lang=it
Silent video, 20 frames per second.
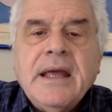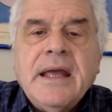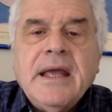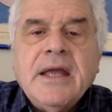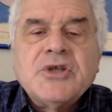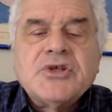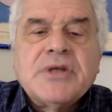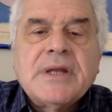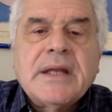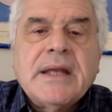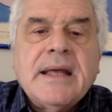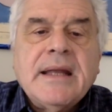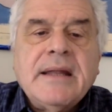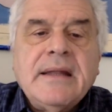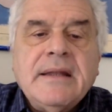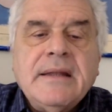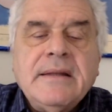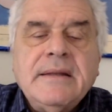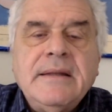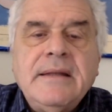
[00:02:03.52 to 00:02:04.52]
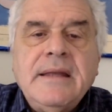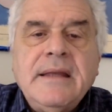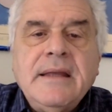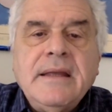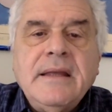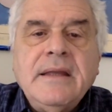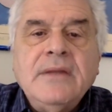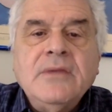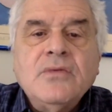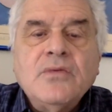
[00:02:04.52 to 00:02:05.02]
e cercare
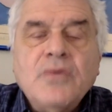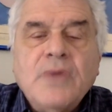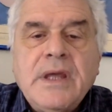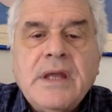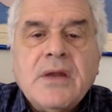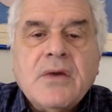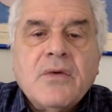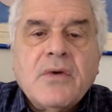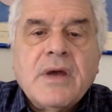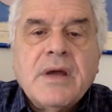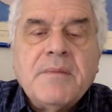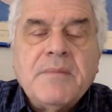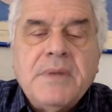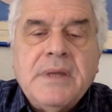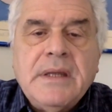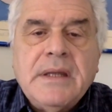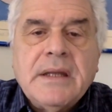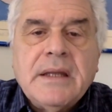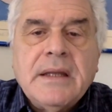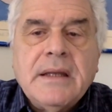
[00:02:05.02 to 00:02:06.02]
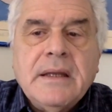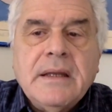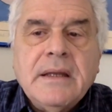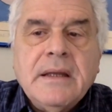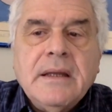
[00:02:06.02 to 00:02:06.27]
di intuire o capire